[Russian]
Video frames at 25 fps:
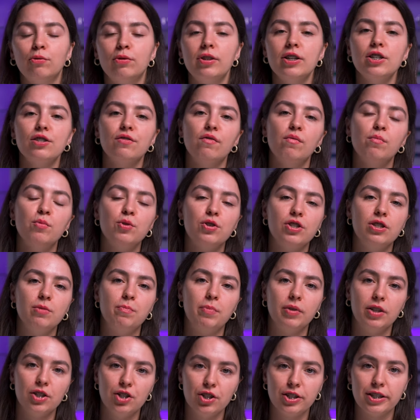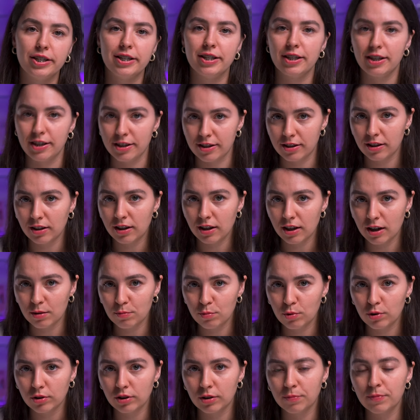Туда же вы можете положить и кисти для
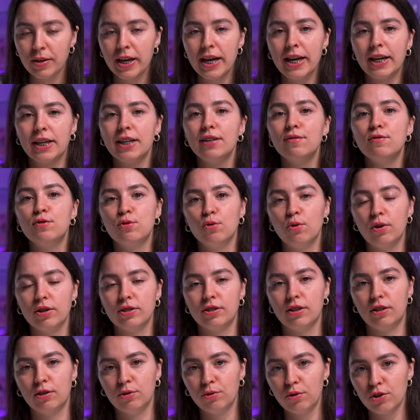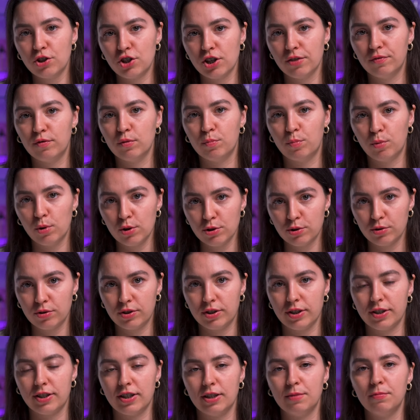работы, и все остальное, чем вы
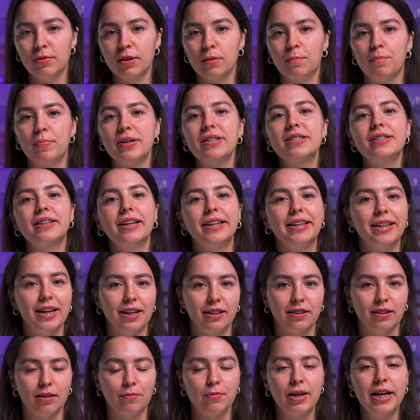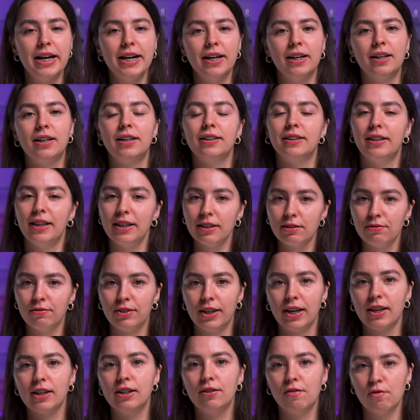пользуетесь именно постоянно. А, для
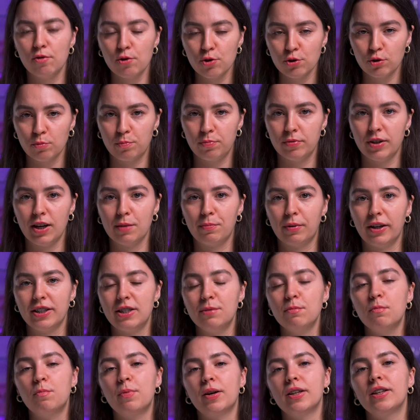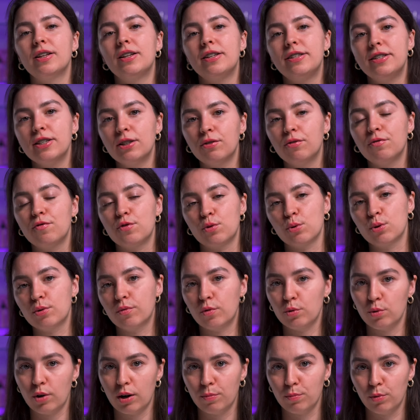этого я и говорю, что необходимо проанализировать всю свою